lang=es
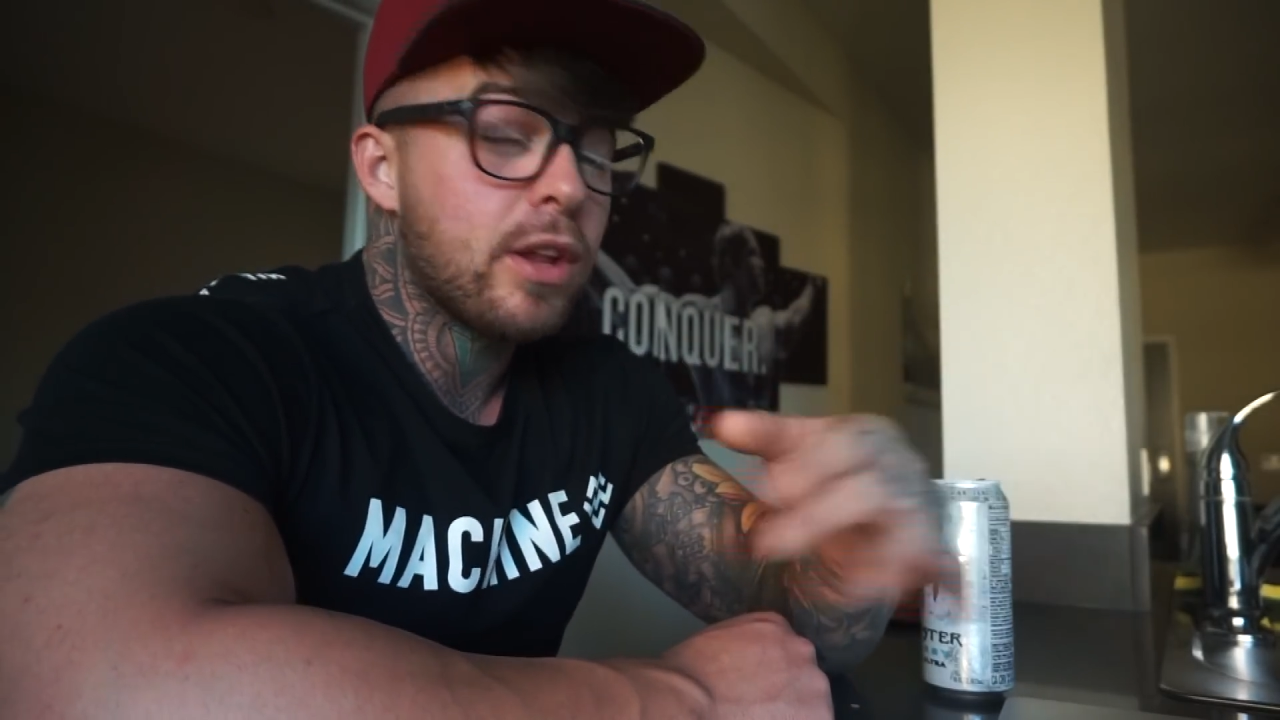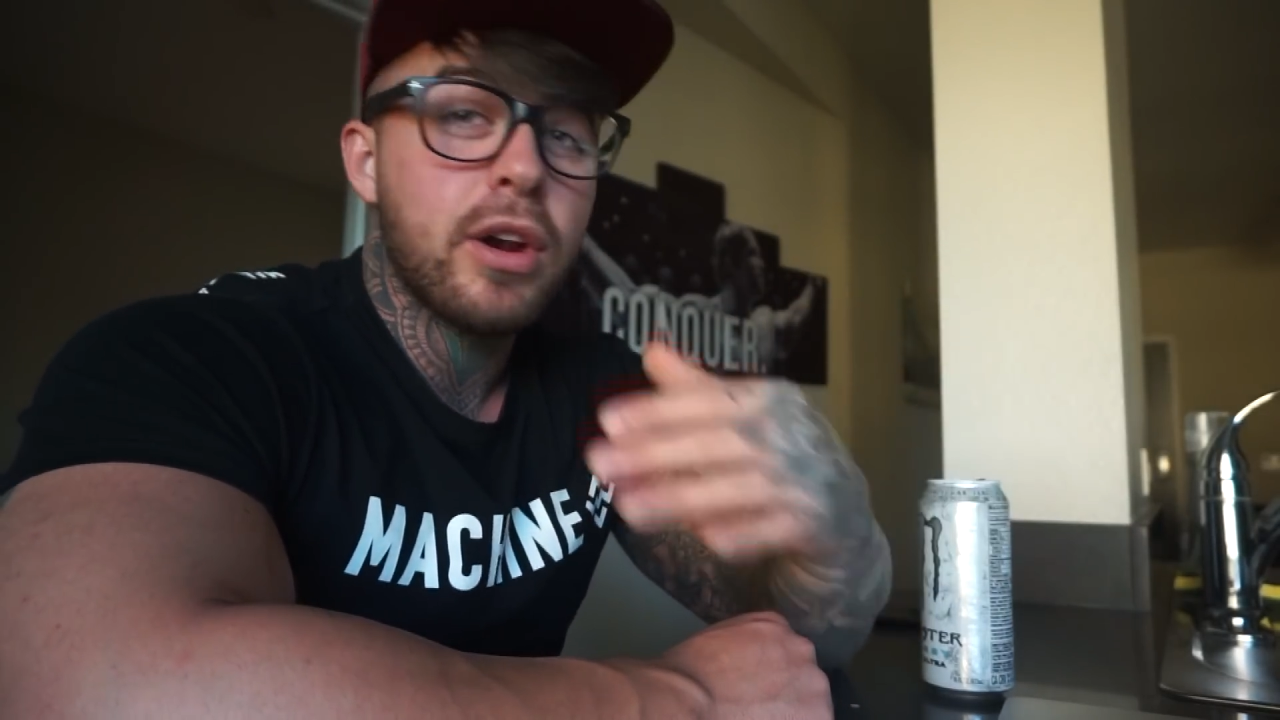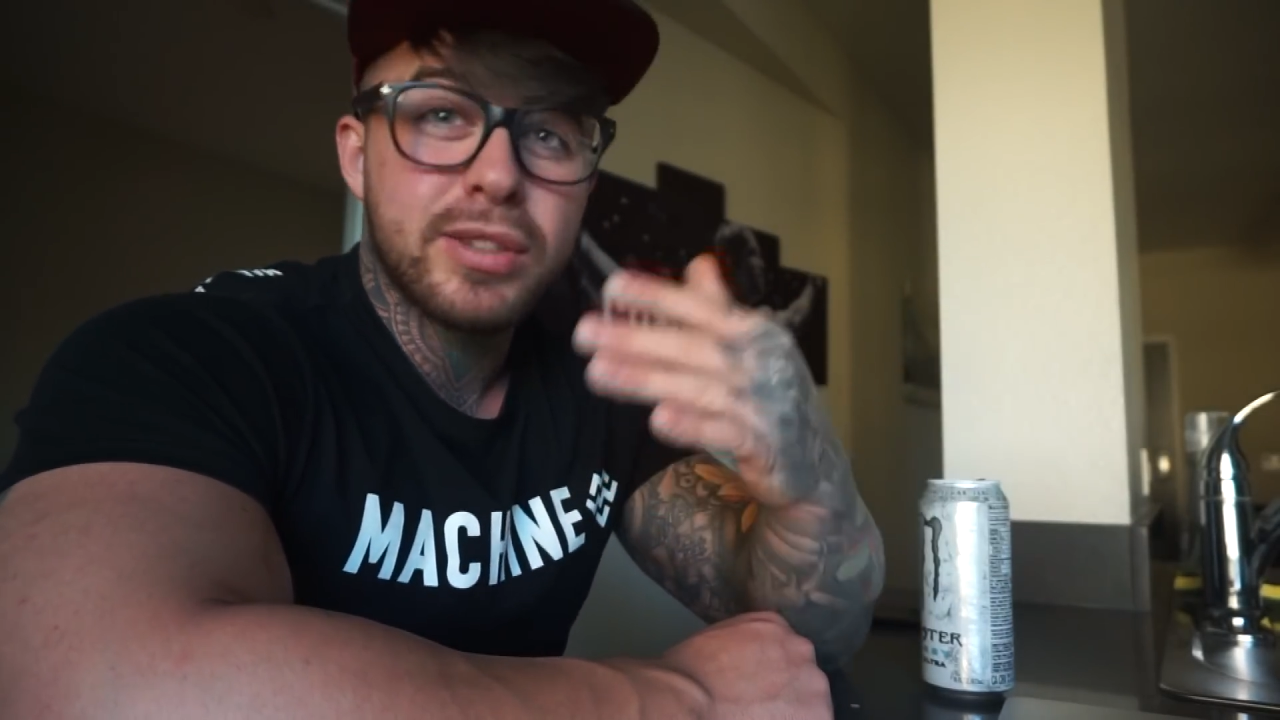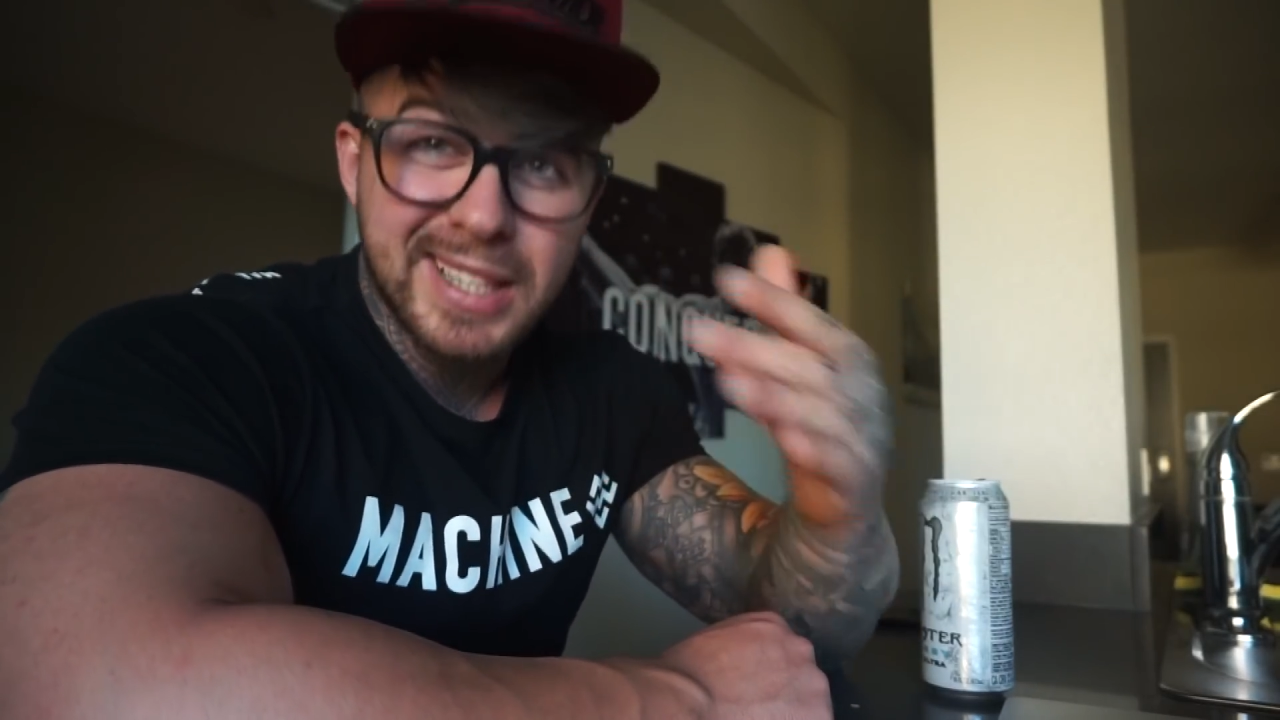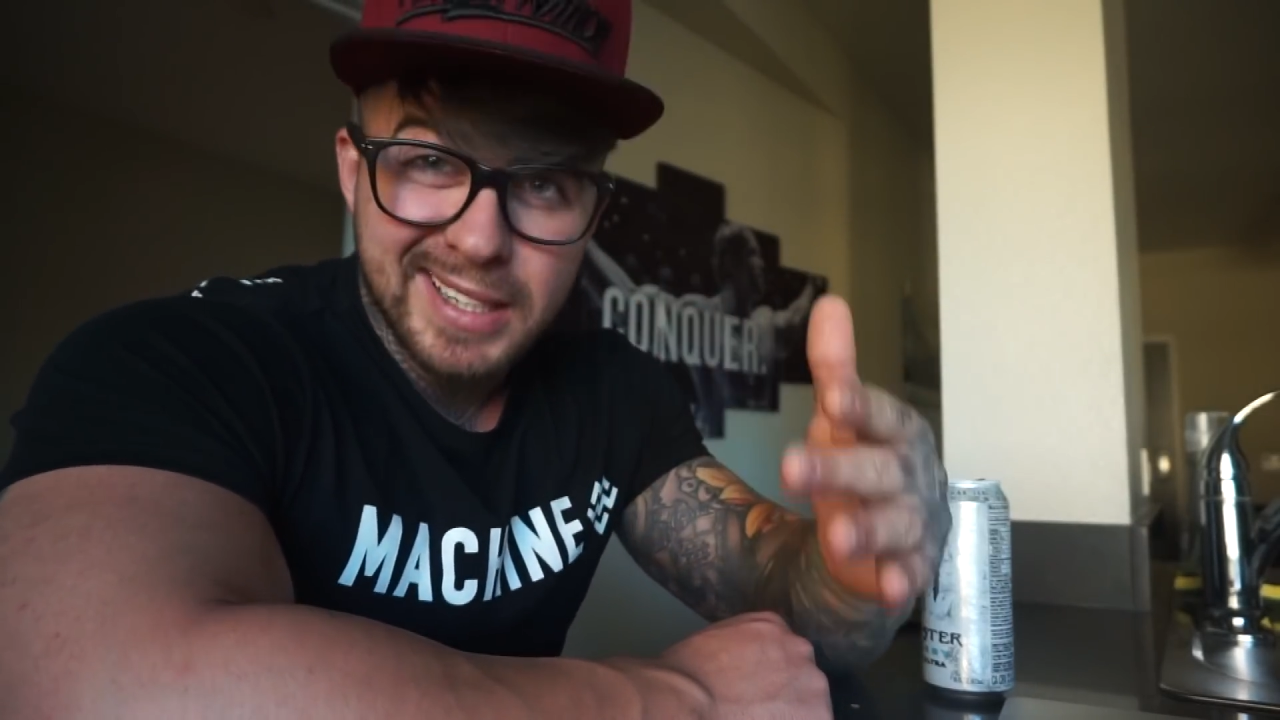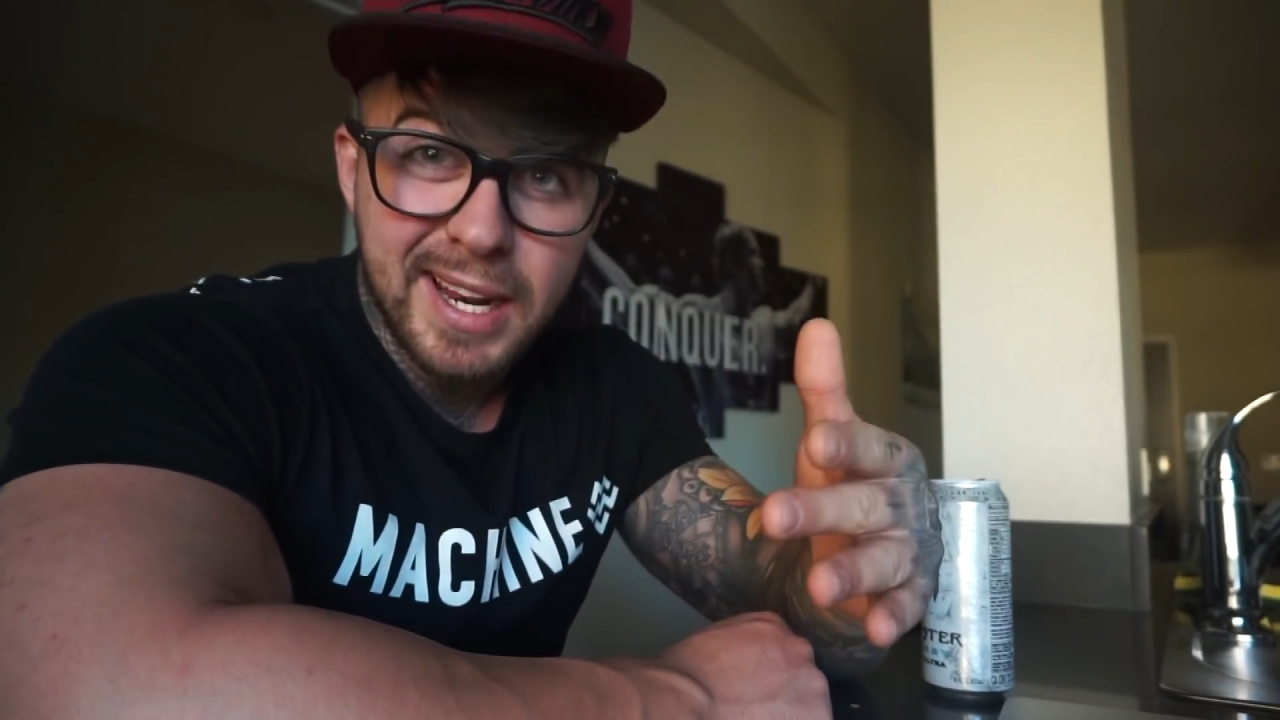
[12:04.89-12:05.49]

daros las